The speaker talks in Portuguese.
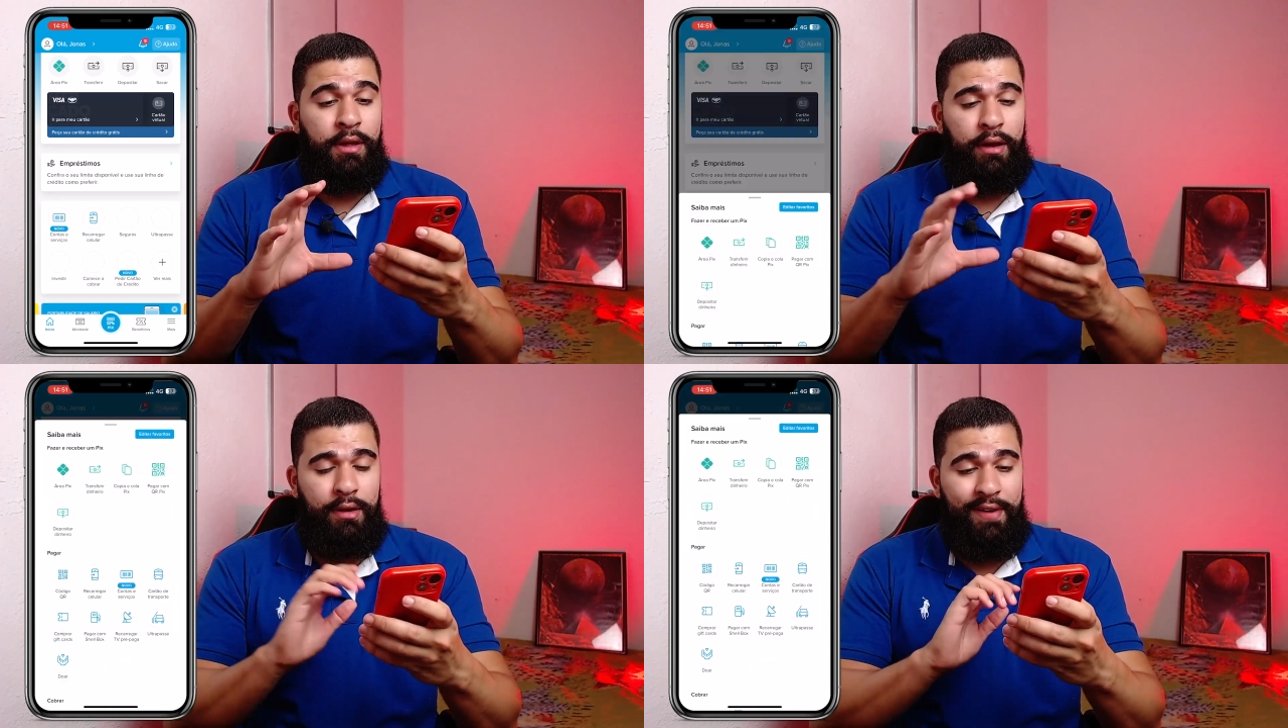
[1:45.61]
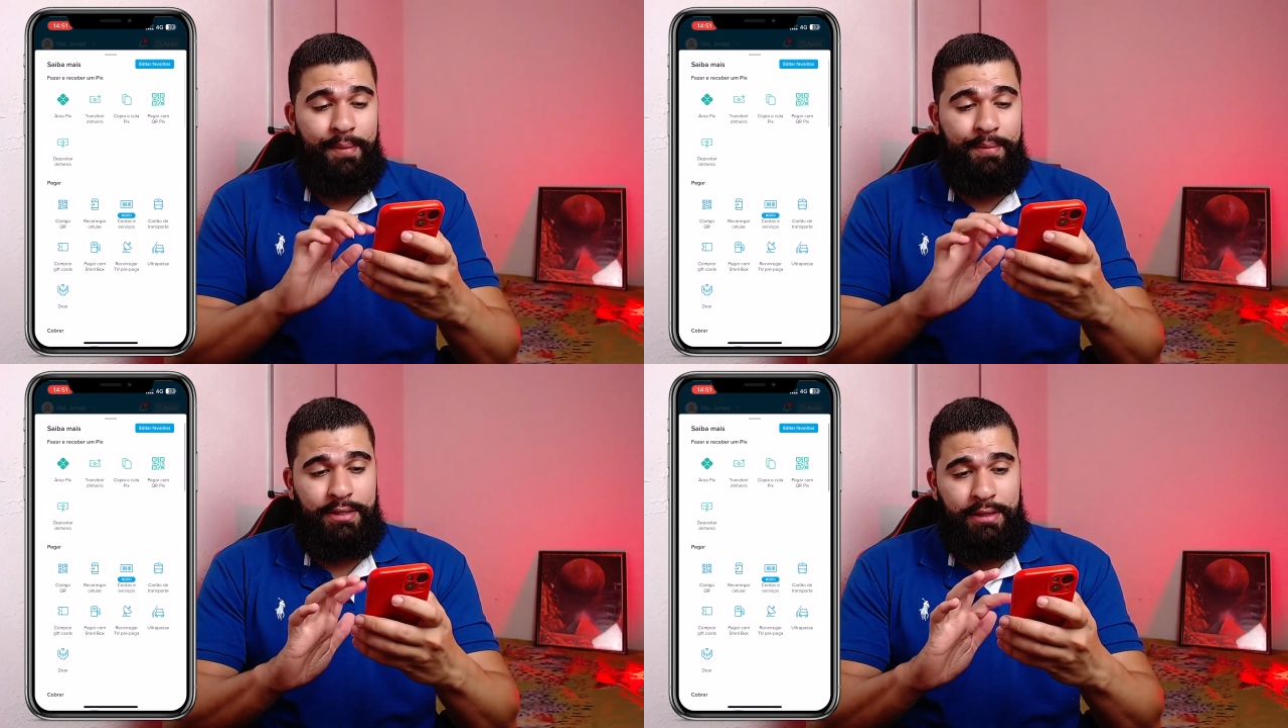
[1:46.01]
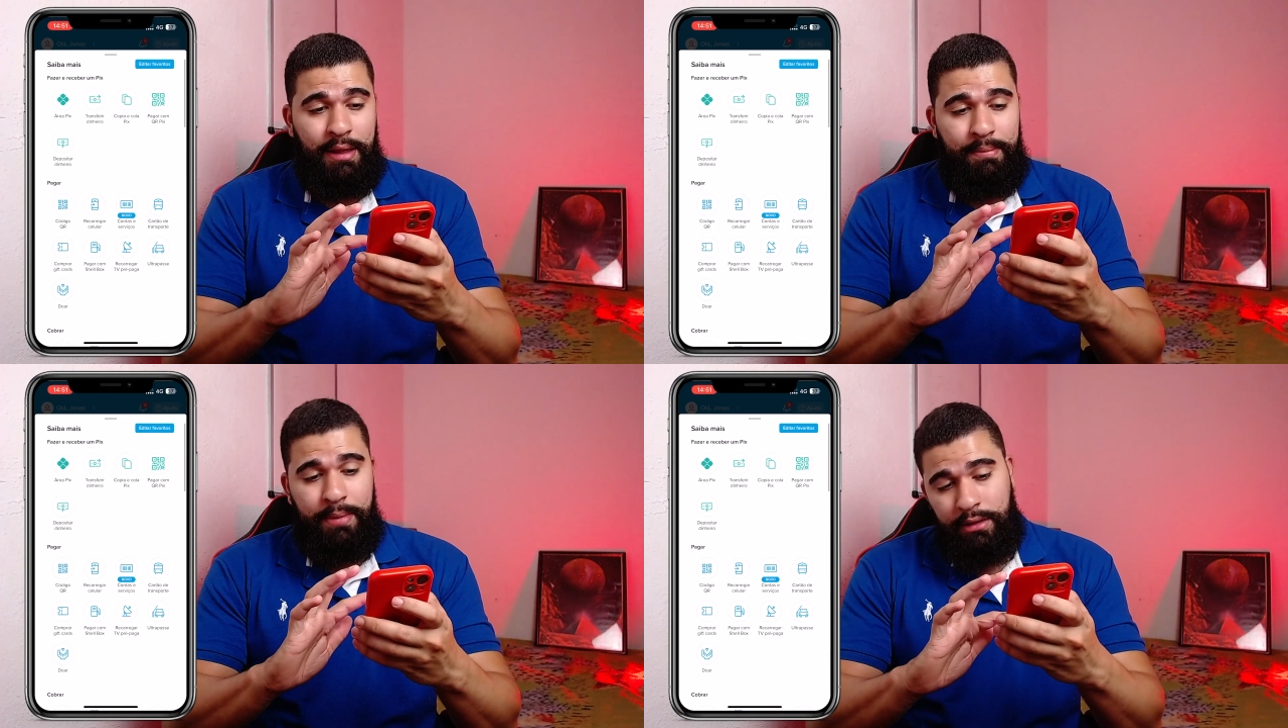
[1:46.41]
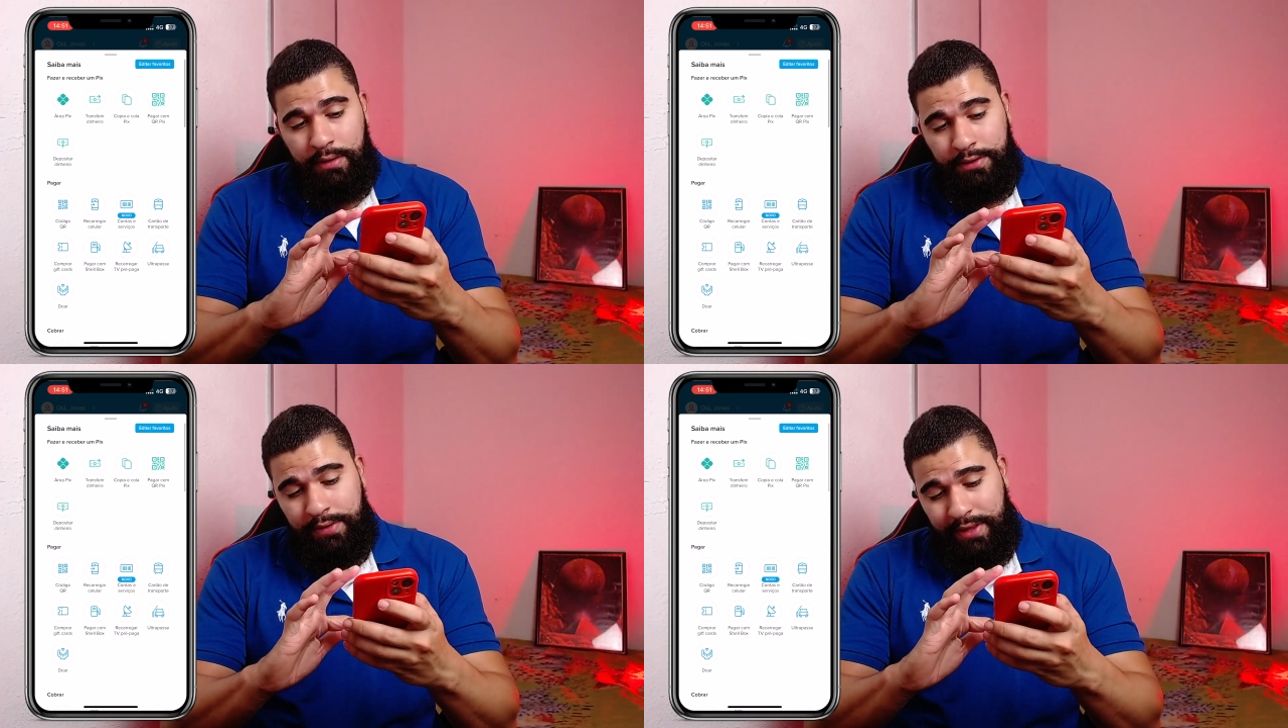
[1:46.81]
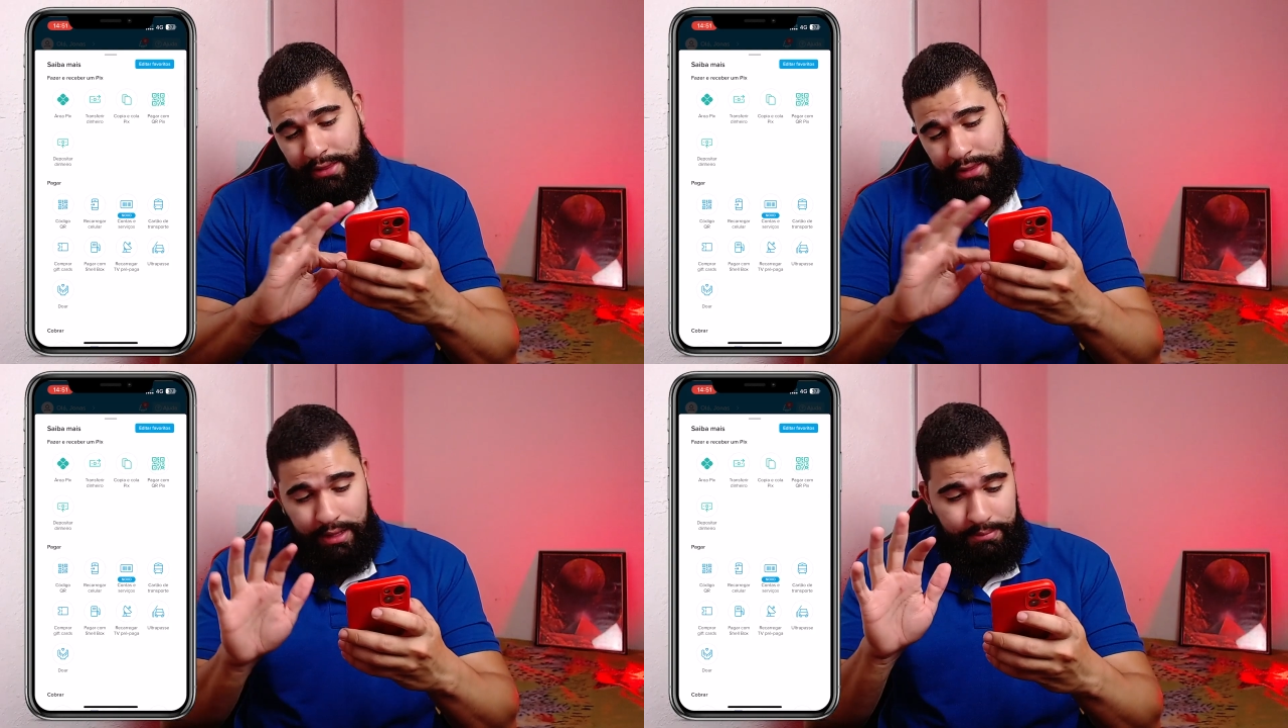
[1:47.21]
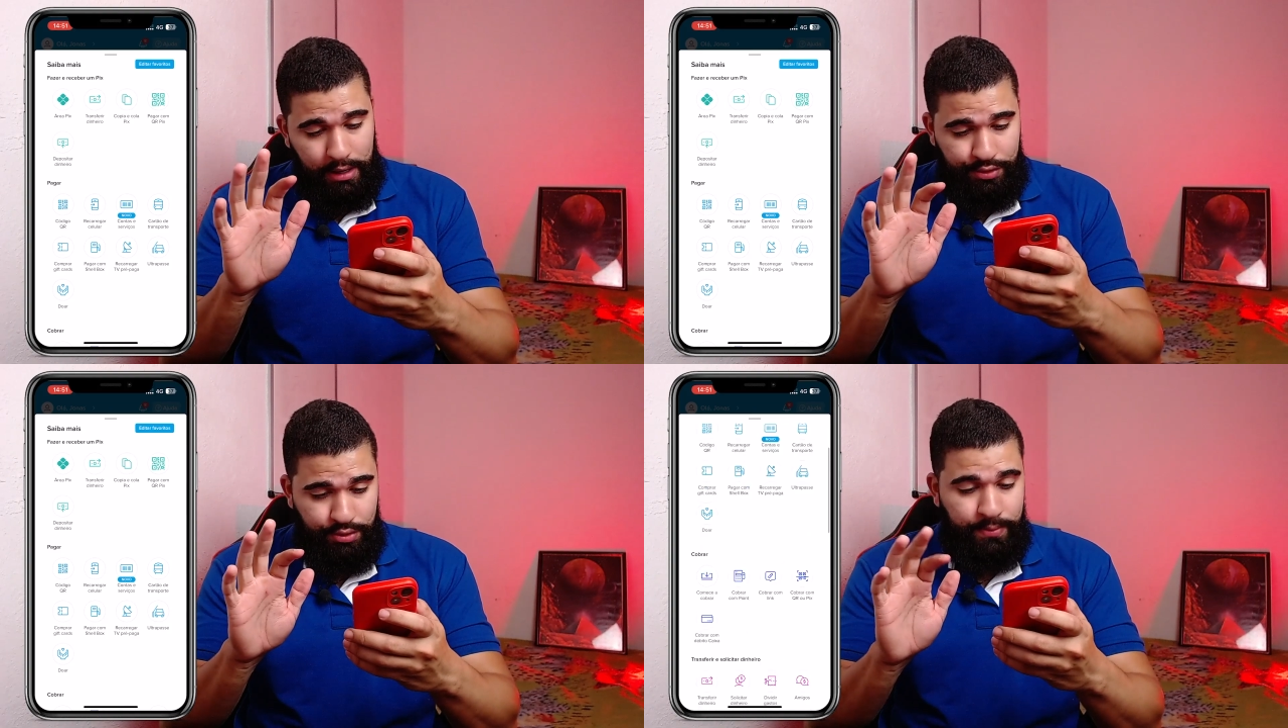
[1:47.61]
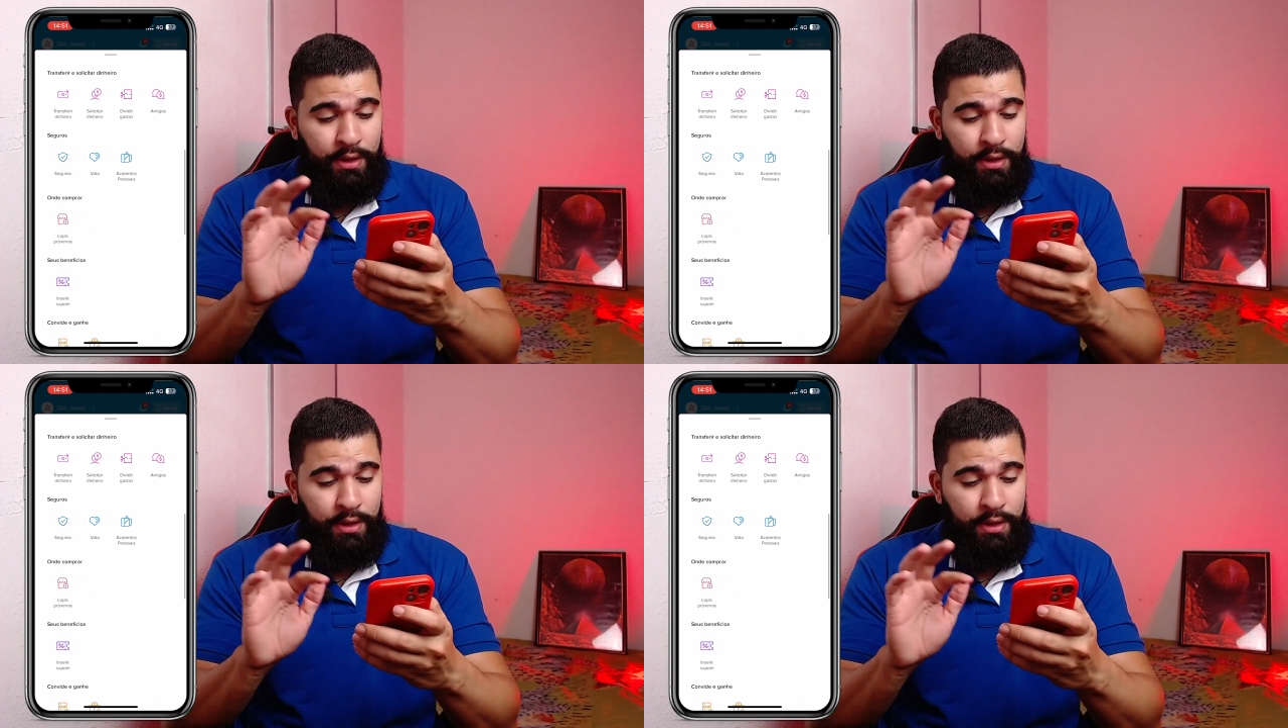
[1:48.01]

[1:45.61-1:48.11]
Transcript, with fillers: ele vai abrir essa tabela aqui, você vai até lá embaixo.